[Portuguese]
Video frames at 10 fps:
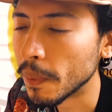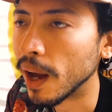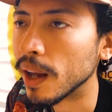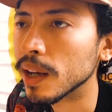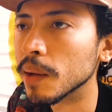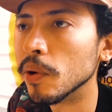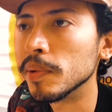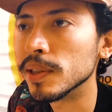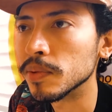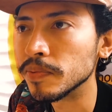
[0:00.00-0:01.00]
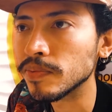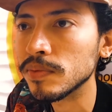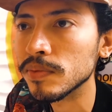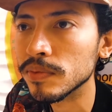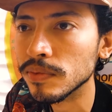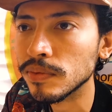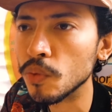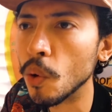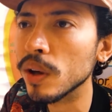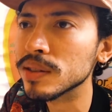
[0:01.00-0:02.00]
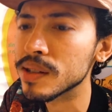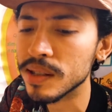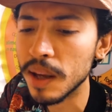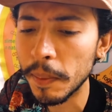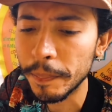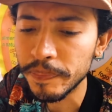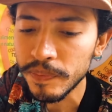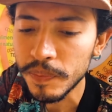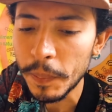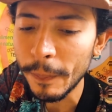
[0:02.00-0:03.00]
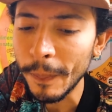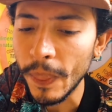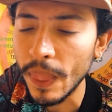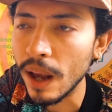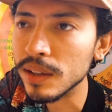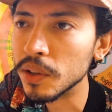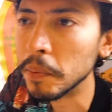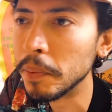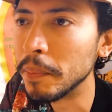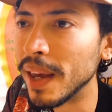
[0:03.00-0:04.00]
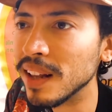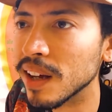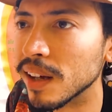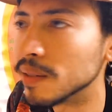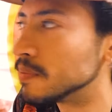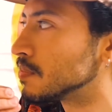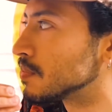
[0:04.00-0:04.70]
Caraca, é bom mesmo. Nossa! Tem uma pimenta